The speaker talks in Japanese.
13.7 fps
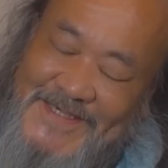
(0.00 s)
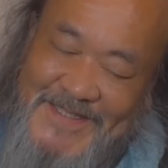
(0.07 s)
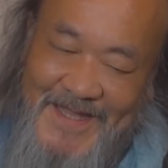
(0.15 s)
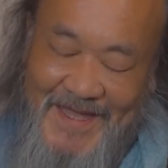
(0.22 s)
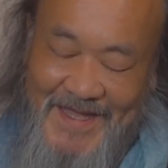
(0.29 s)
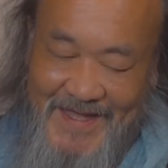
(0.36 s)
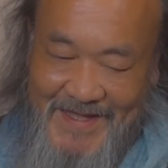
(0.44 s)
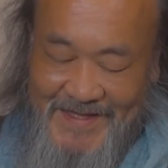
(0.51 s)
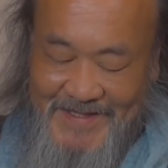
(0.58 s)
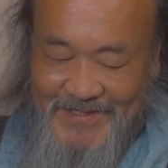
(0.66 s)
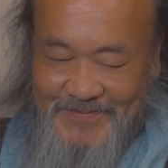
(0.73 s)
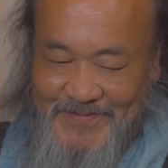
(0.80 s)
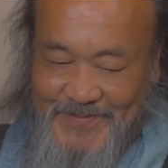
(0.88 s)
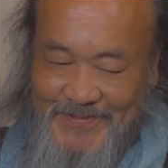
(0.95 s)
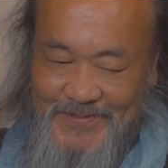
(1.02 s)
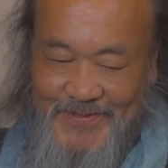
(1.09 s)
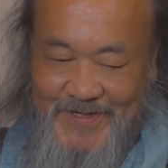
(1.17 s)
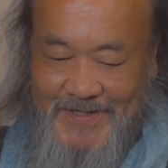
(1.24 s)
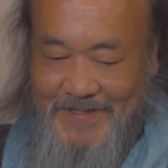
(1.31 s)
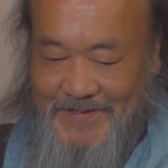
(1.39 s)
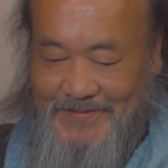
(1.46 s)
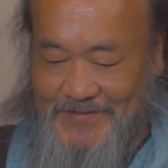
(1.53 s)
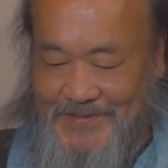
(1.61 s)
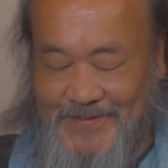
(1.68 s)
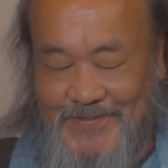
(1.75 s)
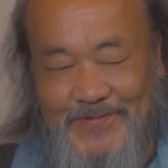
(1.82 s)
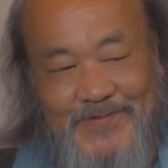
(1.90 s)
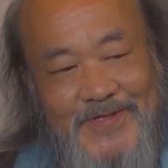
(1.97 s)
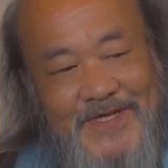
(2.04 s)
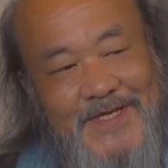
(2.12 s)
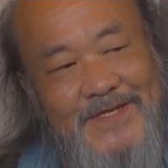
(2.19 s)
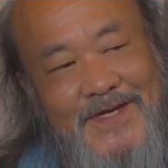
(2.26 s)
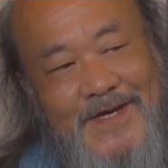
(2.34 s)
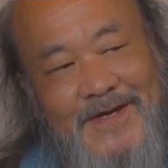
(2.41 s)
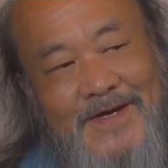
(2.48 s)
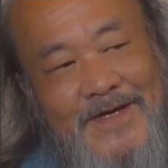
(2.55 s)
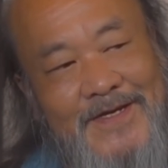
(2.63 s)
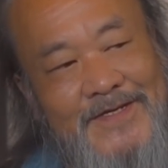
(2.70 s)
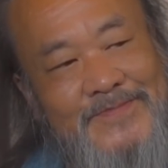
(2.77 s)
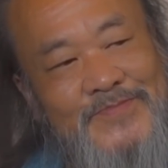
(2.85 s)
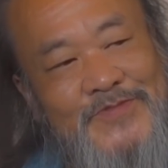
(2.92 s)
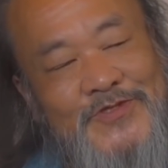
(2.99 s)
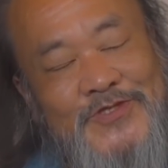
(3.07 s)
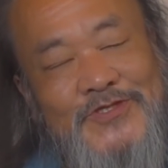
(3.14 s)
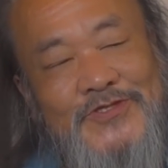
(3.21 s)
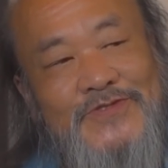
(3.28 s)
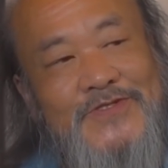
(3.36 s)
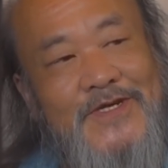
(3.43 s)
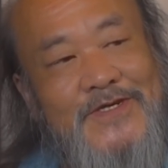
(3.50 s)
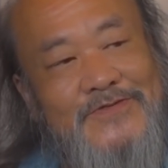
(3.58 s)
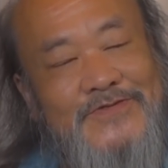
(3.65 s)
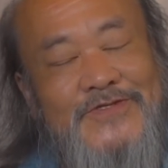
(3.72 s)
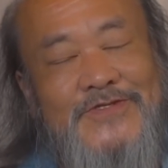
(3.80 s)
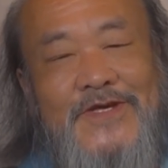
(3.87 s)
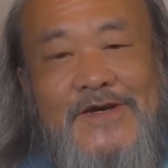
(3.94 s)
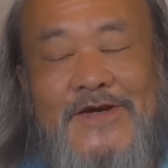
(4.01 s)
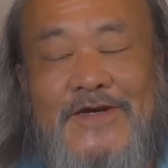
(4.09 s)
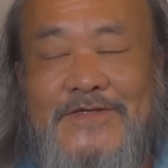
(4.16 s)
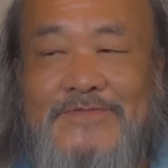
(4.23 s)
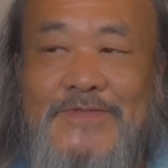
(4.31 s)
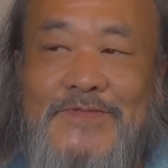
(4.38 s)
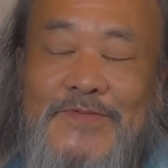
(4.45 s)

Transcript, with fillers: ね自分の中のストーリーが矛盾なくつながる